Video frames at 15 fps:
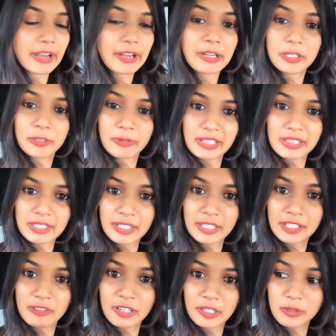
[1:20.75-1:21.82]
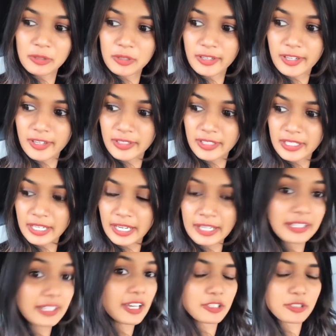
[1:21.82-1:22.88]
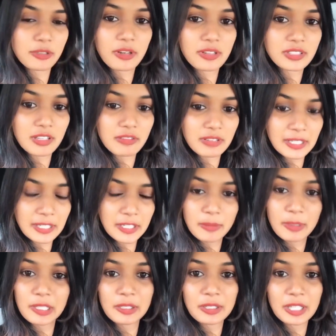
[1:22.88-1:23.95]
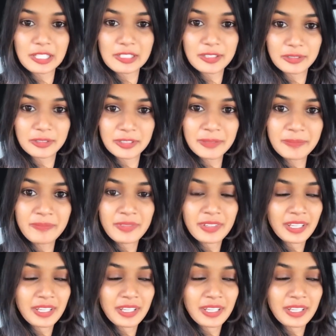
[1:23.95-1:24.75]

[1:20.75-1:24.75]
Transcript: అండ్ ట్వెల్వ్ థర్టీ వన్ ఓ క్లాక్కి ఎన్టీఆర్ చౌరస్తా వికారాబాద్లో కలుసుకుందాం